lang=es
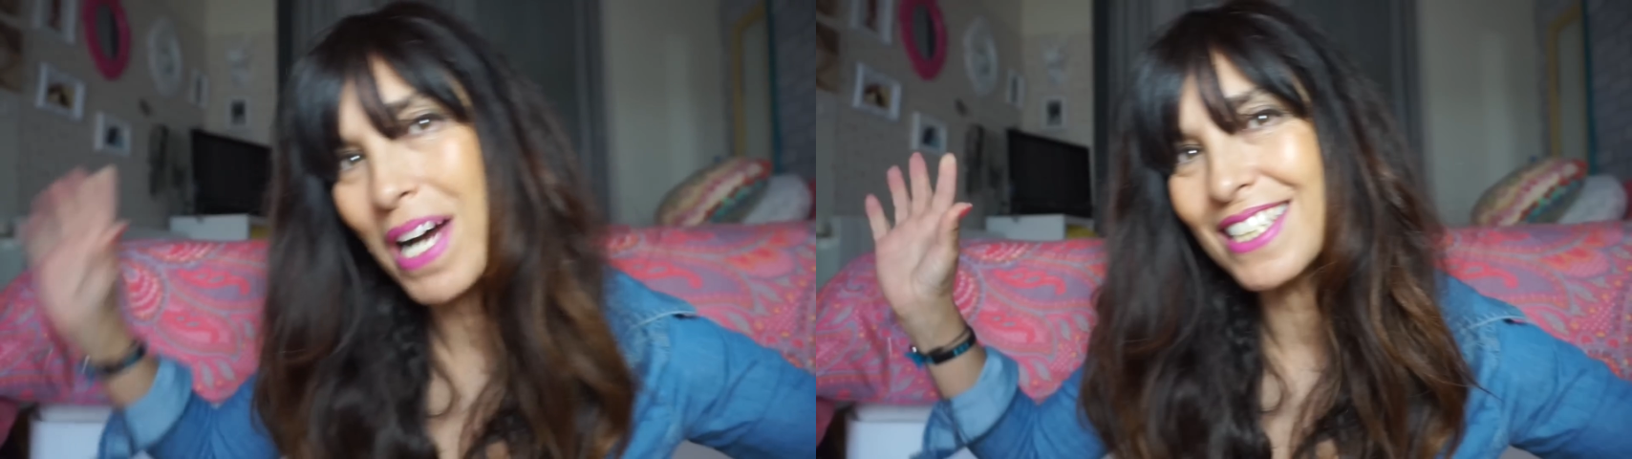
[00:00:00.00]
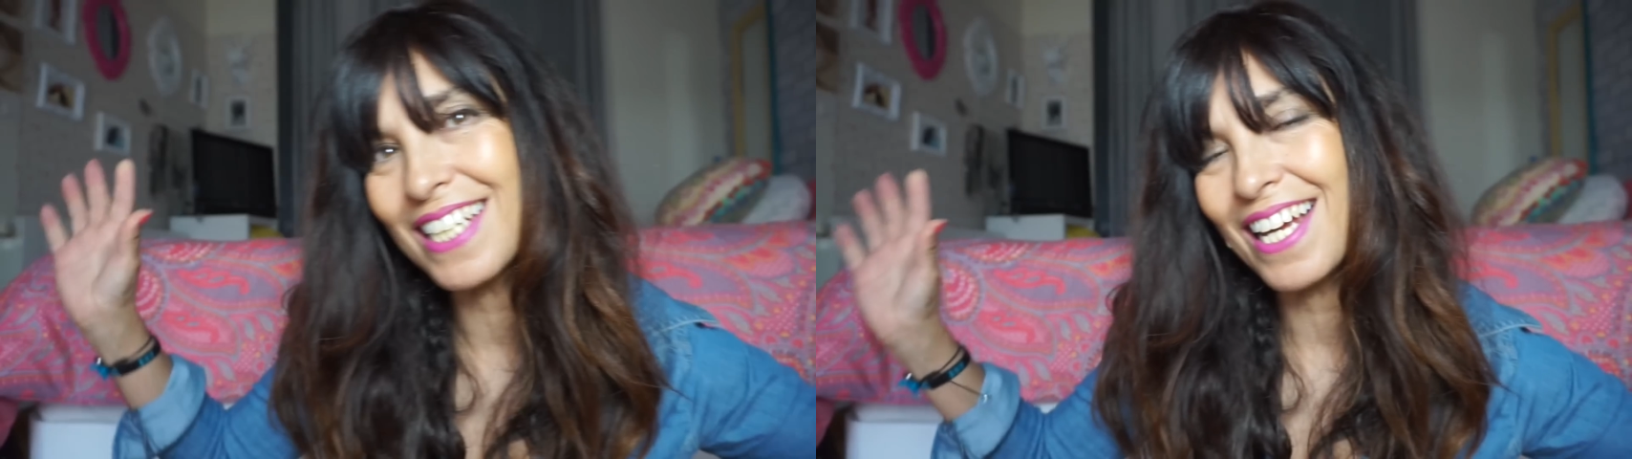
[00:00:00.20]

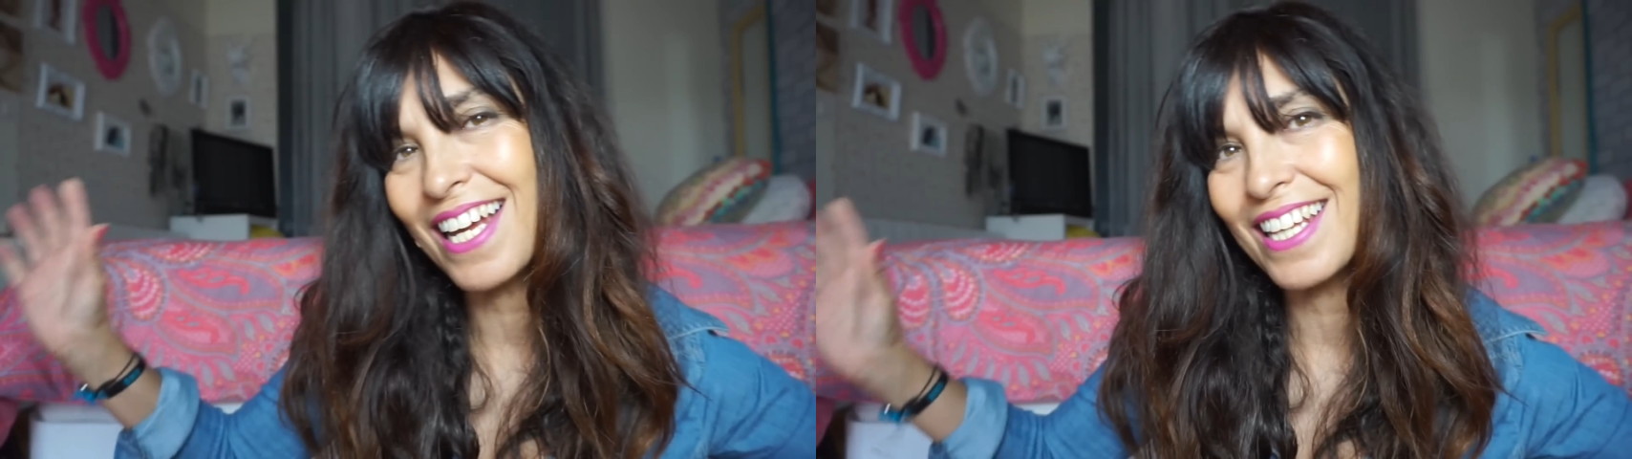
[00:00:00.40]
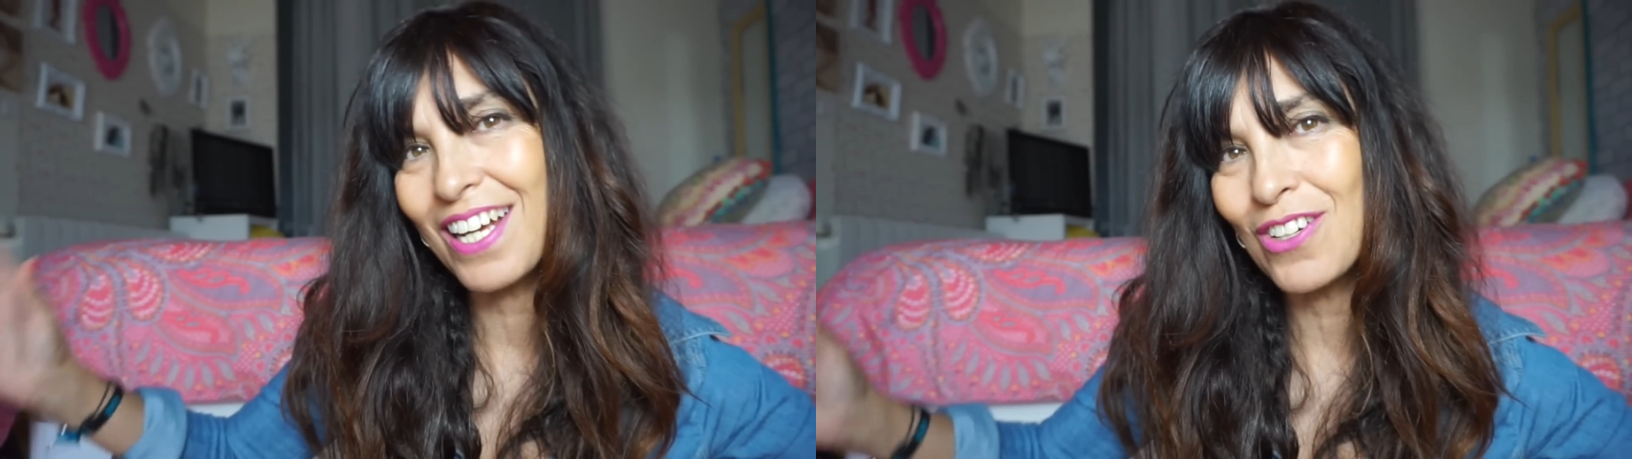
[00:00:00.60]
más
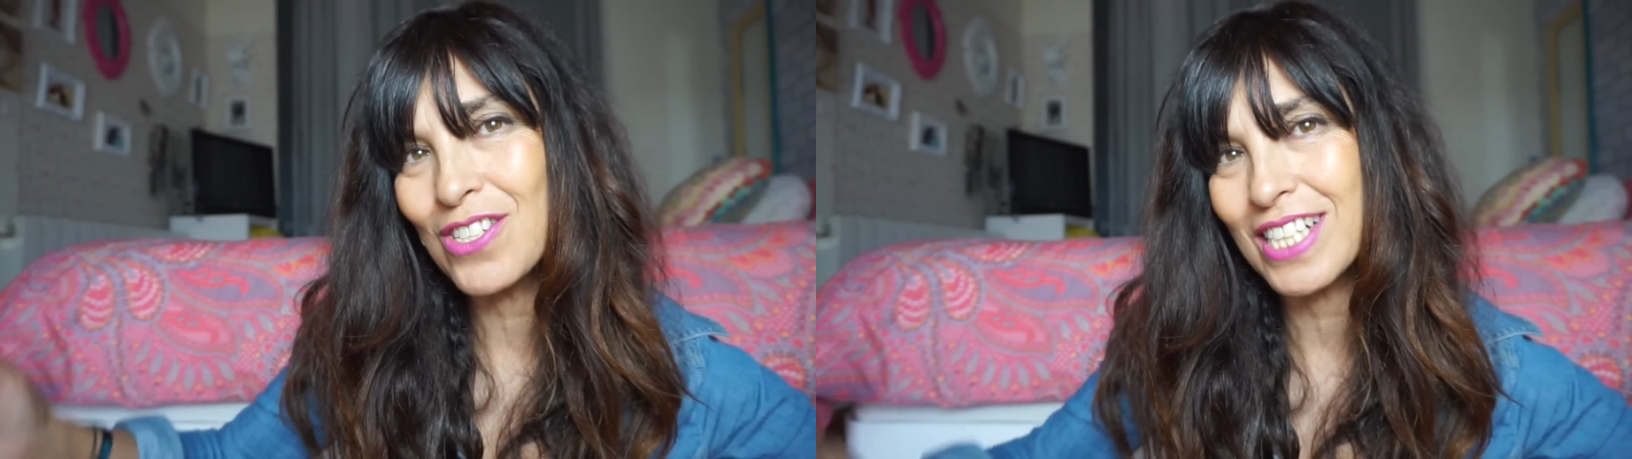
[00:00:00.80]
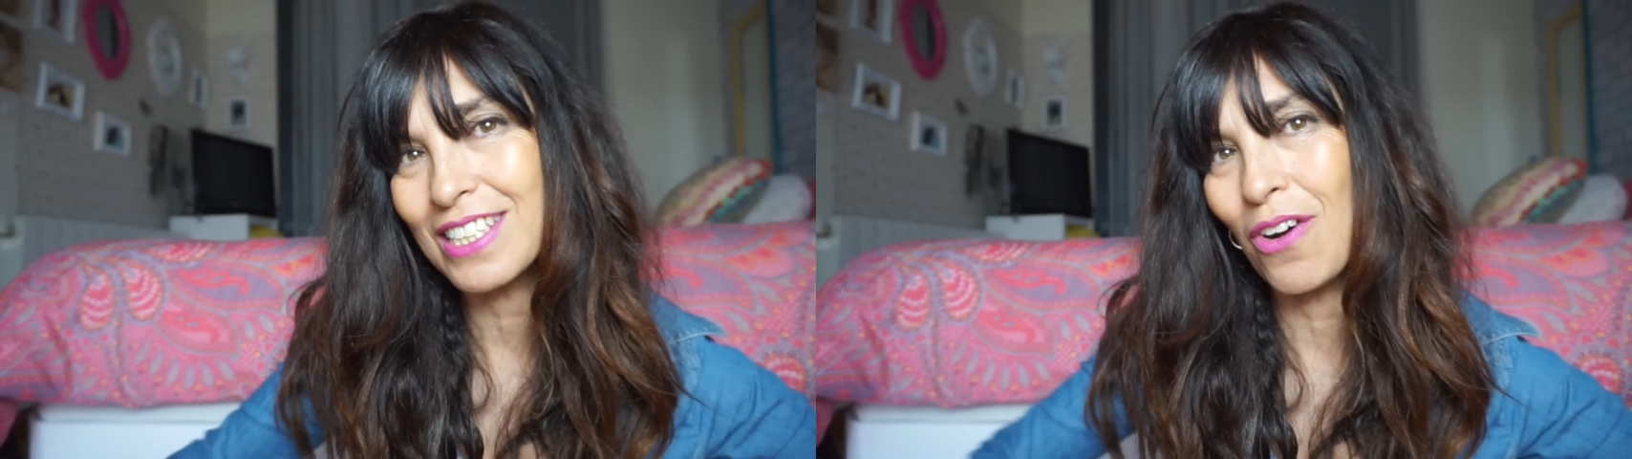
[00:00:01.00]
de, de conchas,